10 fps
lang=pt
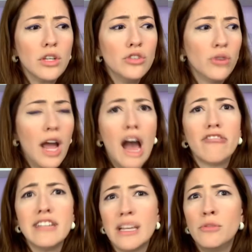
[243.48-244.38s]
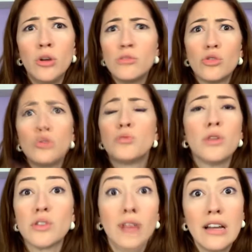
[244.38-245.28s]
que jogava e sabia o nome de todos os
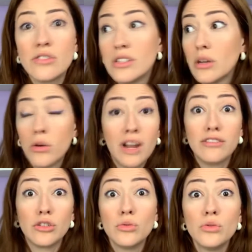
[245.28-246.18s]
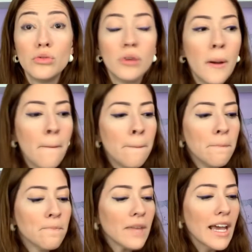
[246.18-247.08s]
personagens, decorava tudo.
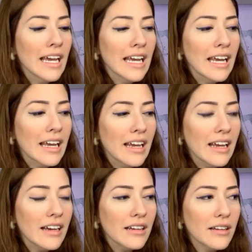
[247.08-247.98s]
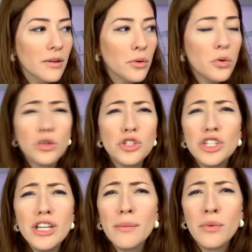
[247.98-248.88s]
É, eu
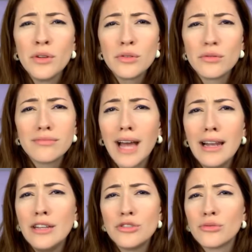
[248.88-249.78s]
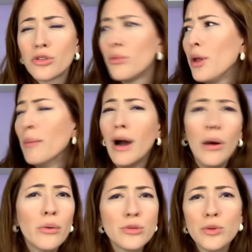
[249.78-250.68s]
curtia muito estar tá ali junto com meu
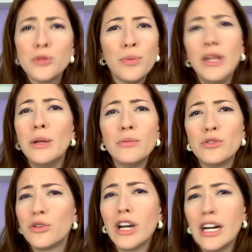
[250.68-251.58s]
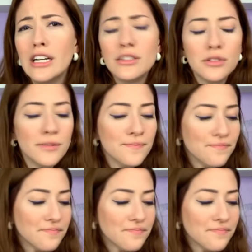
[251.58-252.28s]
irmão, com os meus primos, jogando.